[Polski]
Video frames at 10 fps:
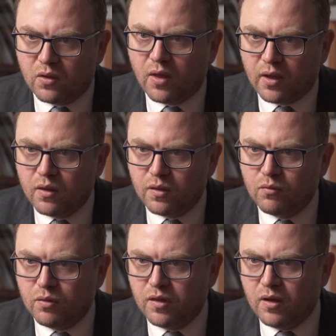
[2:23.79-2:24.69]
Takie
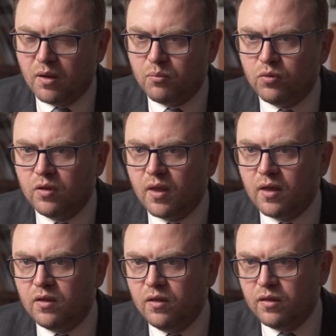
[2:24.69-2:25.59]
są cele Putina
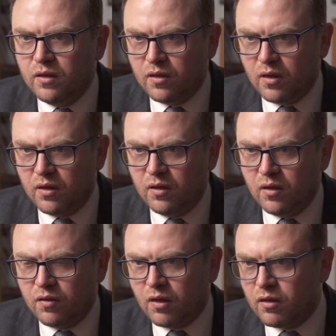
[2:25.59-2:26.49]
i nic nie, za,
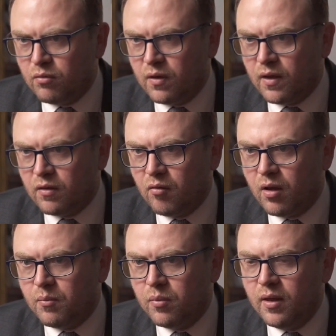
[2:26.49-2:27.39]
nie wskazuje na to,
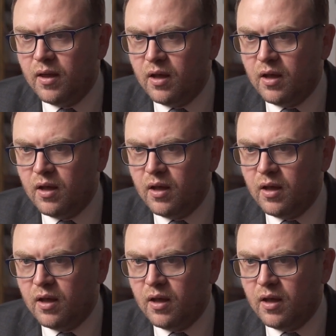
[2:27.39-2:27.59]
aby